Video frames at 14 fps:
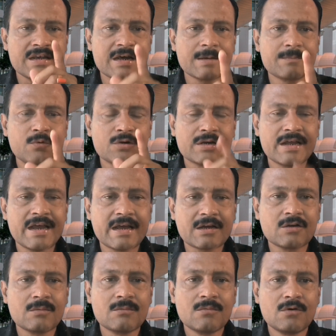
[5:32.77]
এয়ারপোর্ট এক
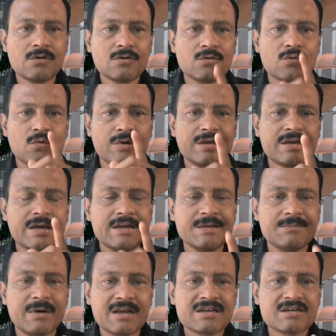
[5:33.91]
নম্বর কৈখালি
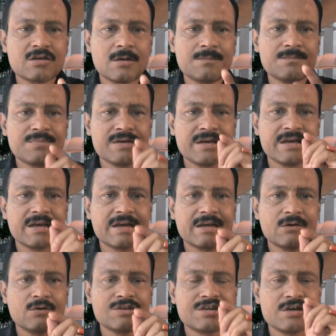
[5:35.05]
বাস স্টপ এখানে
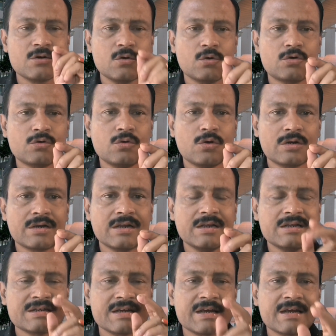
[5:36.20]
হচ্ছে ওটু হোটেল
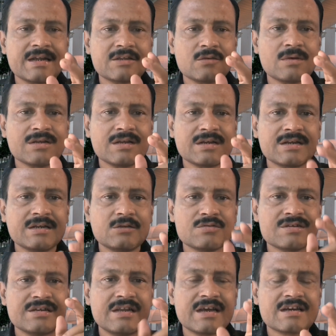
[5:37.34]
সেখানে তোমাদের কিন্তু
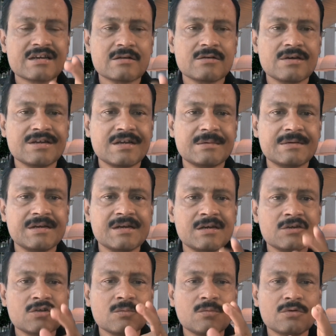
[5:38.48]
সিলেকশন হয়ে যাবে
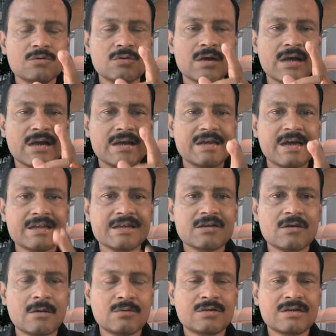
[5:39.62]
তো বন্ধুরা এই কাজের
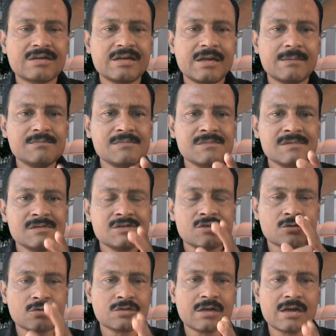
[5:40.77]
খবরটা দিলাম
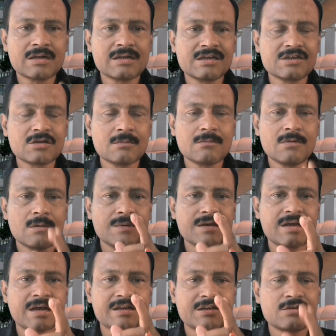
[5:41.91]
যত তাড়াতাড়ি সম্ভব
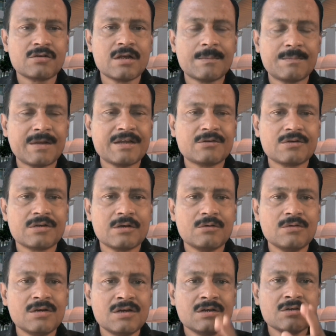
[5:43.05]
এই কাজের জন্য অ্যাপ্লাই করে দাও
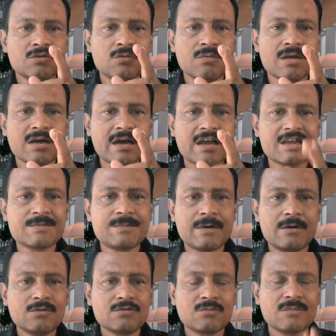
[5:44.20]
তোমরা কাজ
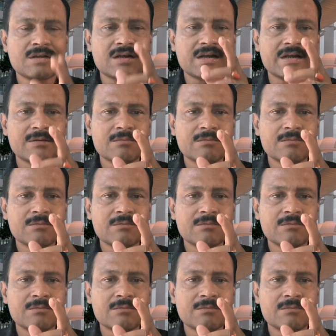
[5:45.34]
পাও তোমার